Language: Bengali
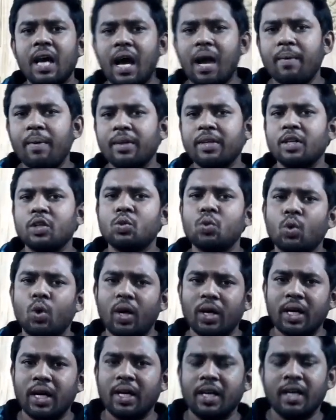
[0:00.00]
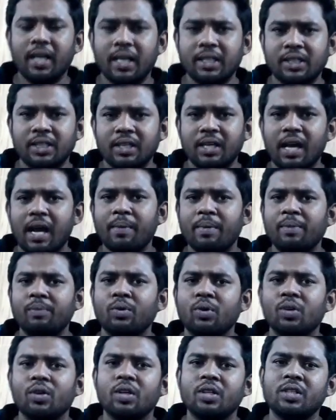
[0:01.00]
আবার কিছু অর্ডারের আছে আবার
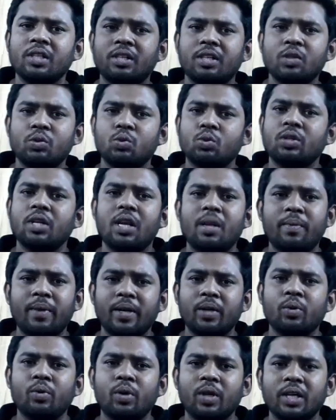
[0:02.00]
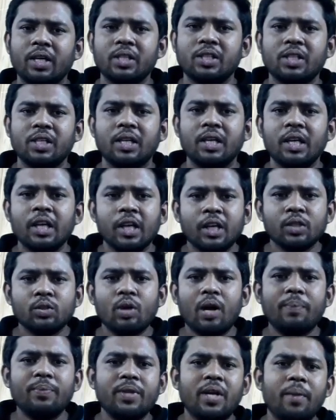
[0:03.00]
মনে করেন যে কিছু ডেলিভারি হয়ে গেছে তো
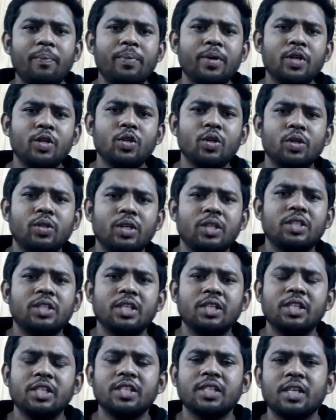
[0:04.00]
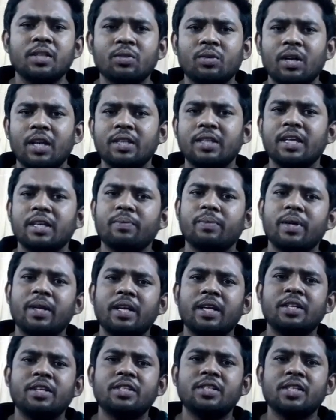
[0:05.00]
আপনারা ভিডিওতে যে ডিজাইনগুলো দেখবেন
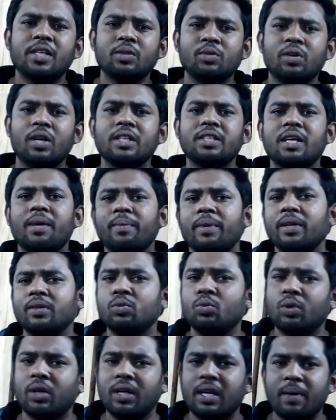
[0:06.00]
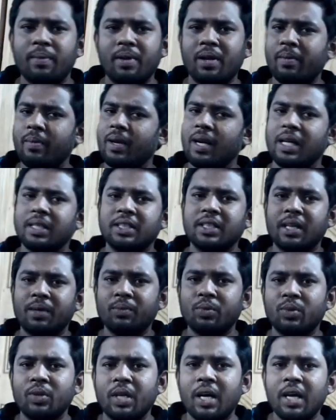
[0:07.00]
এই ডিজাইনগুলো যে আমার দোকানে অ্যাভেলেবেল আছে
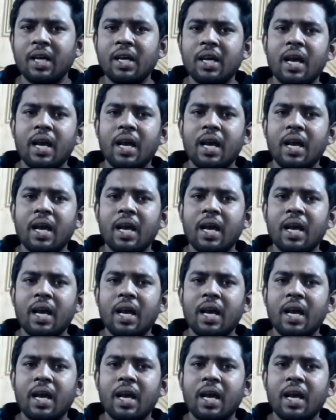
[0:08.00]
এমন না